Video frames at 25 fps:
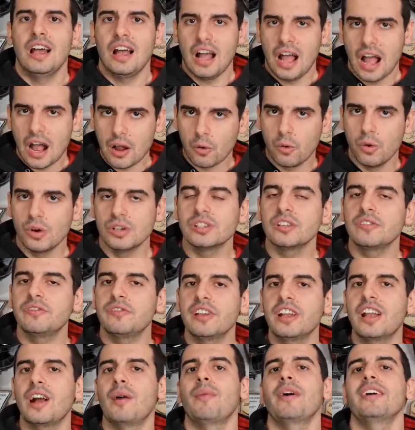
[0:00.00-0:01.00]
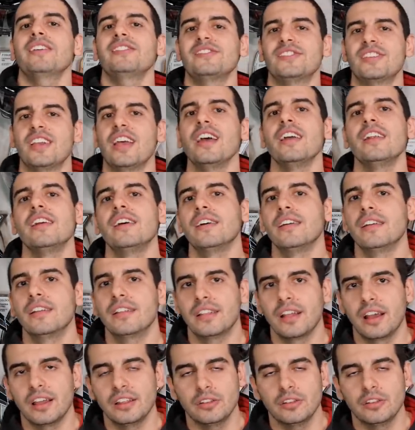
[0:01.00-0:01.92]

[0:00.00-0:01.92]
a coisa fica mais séria, tá?